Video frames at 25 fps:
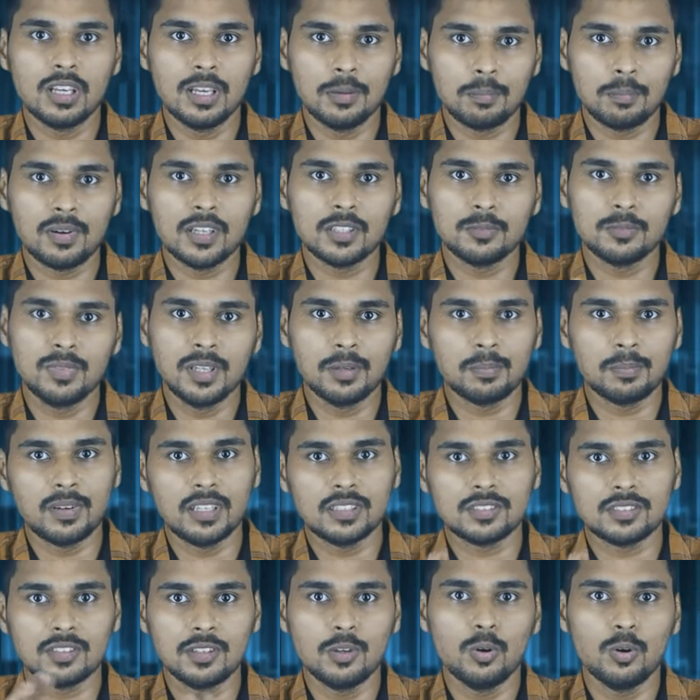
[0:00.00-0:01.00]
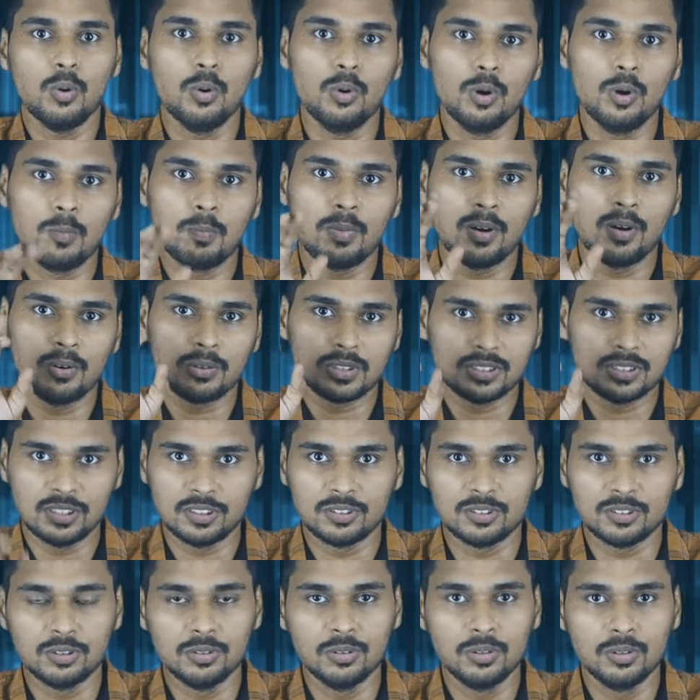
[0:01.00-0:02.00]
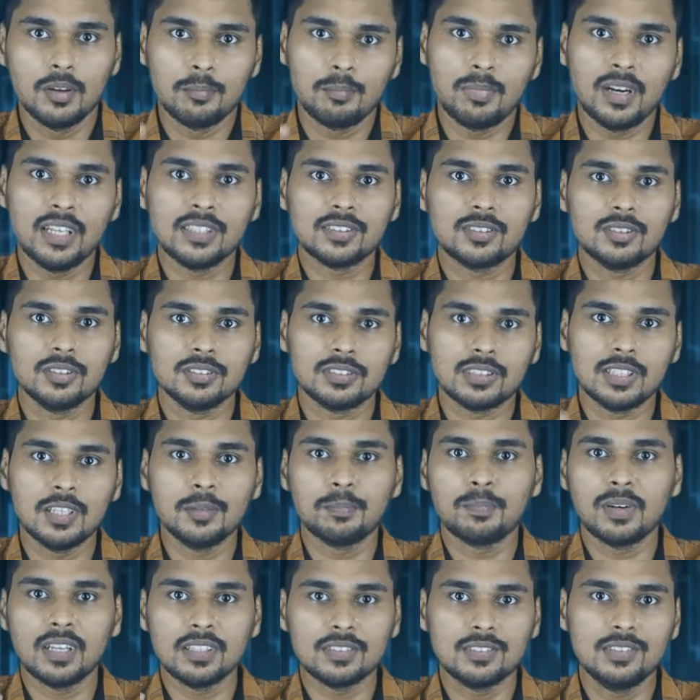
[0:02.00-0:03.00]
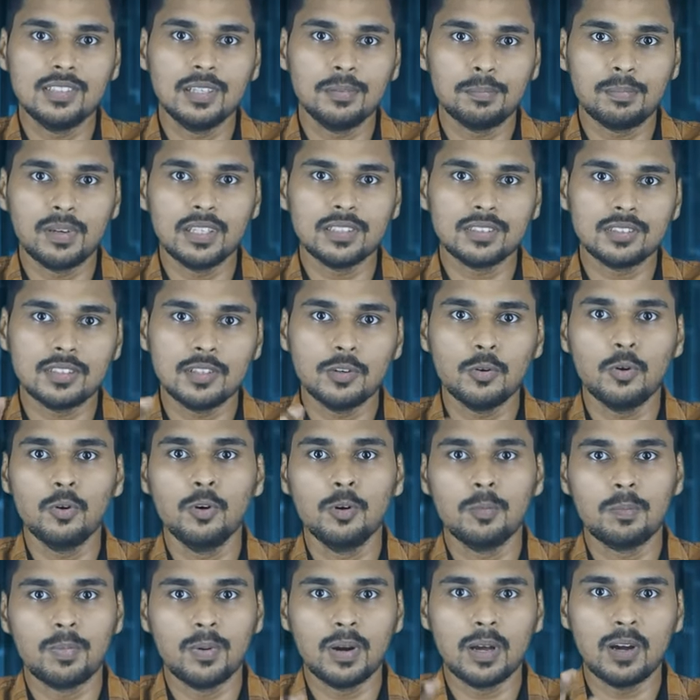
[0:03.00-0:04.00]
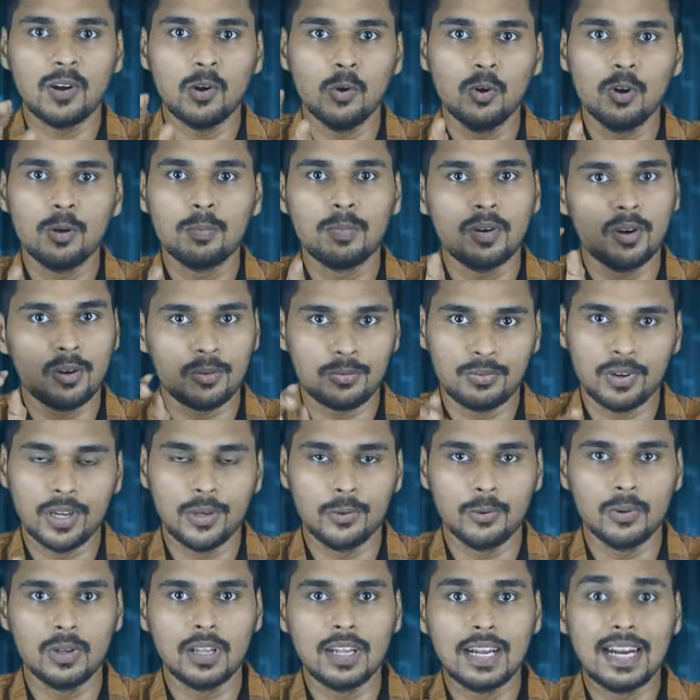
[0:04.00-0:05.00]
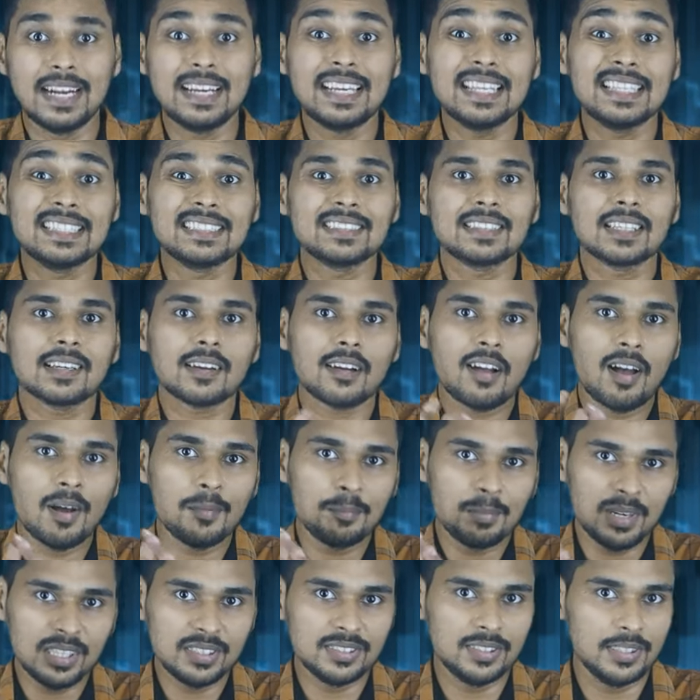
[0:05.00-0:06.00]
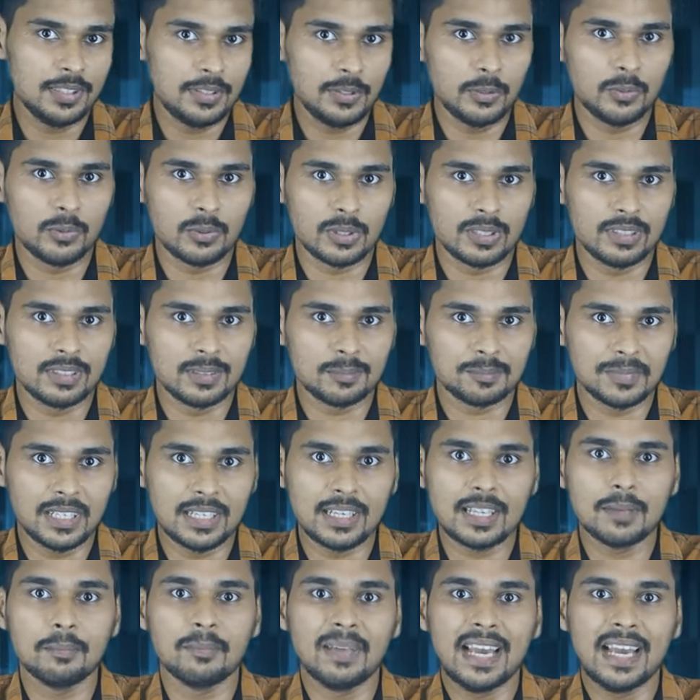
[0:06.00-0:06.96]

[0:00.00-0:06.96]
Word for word: ఏ ప్లస్ బి ప్లస్ సి హోల్ పవర్ సిక్స్ ప్లస్ సి ప్లస్ డి ప్లస్ సి హోల్ హోల్ పవర్ ఫైవ్ అంటే ఇంత కాంప్లెక్సిటీ ఉంటుంది అంటే